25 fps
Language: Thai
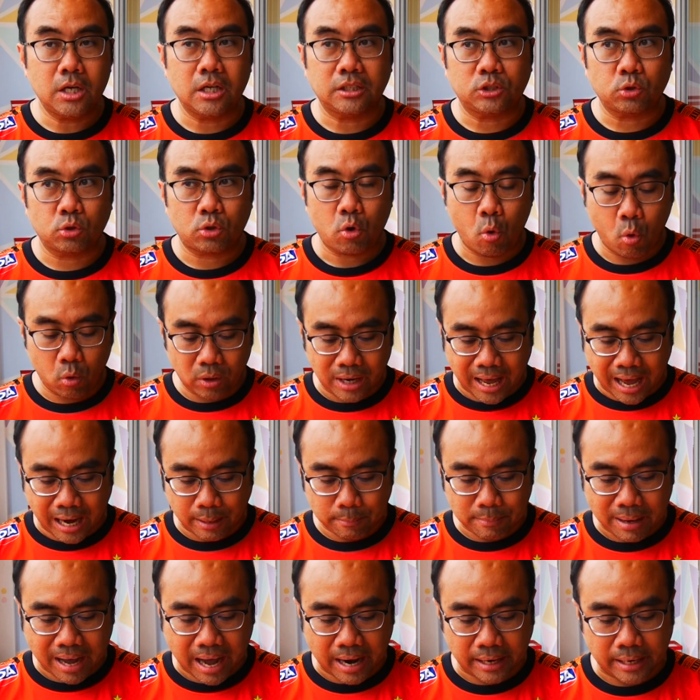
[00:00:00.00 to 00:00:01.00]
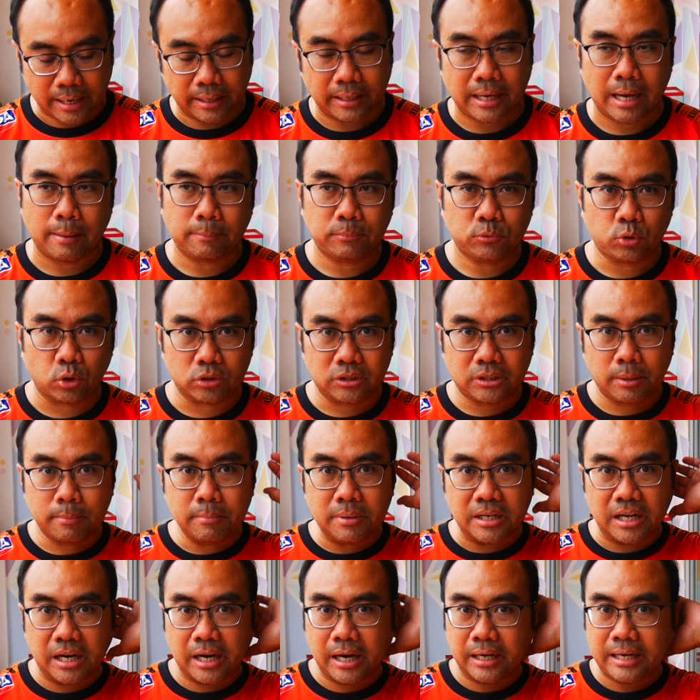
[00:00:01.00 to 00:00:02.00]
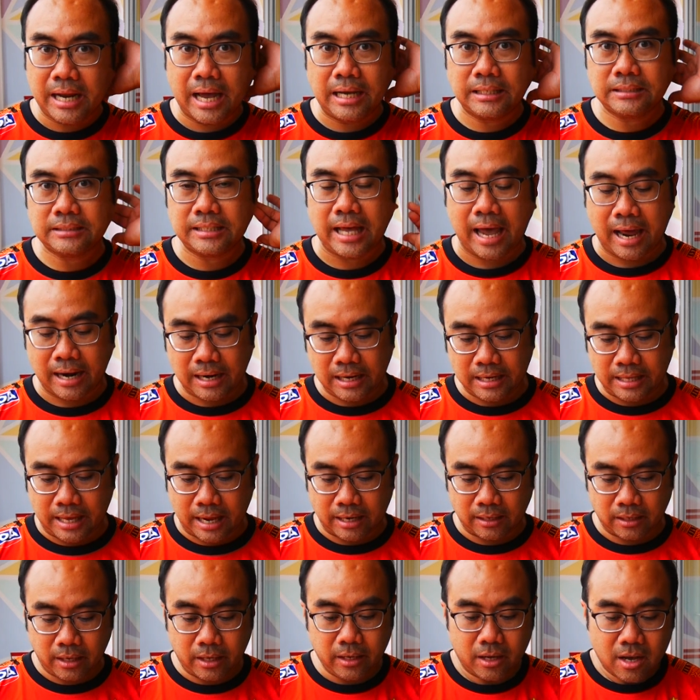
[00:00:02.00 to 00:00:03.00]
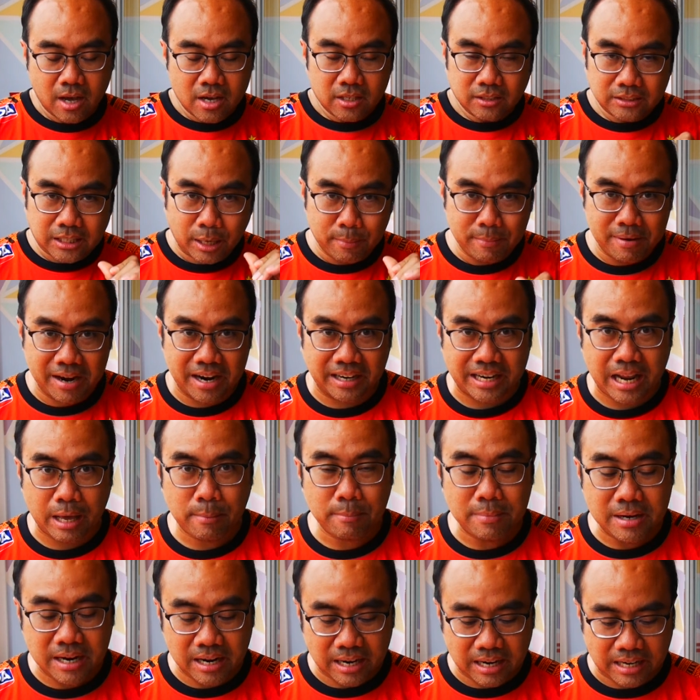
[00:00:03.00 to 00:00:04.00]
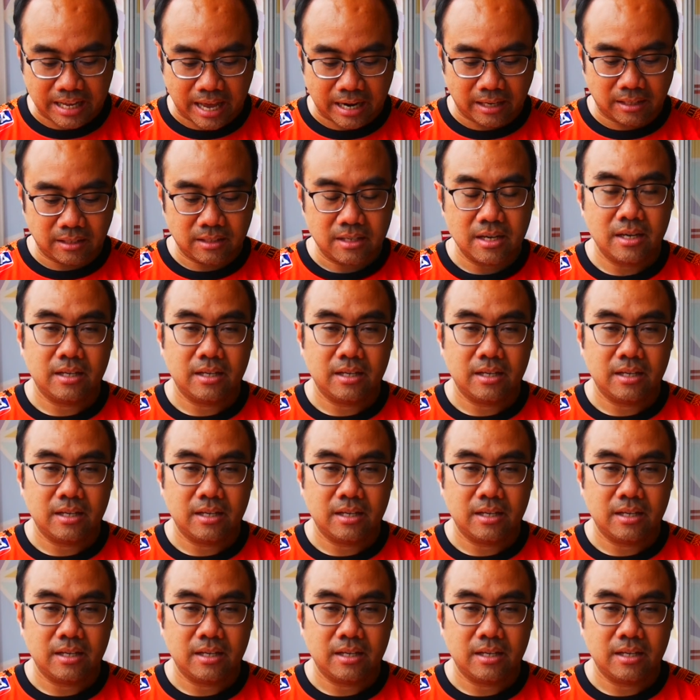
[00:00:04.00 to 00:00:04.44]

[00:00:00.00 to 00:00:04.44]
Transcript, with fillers: 1.6 ล้านบาทนะครับส่วนเสมอได้แสนเหรียญเอ้ยเสมอได้หมื่นเหรียญ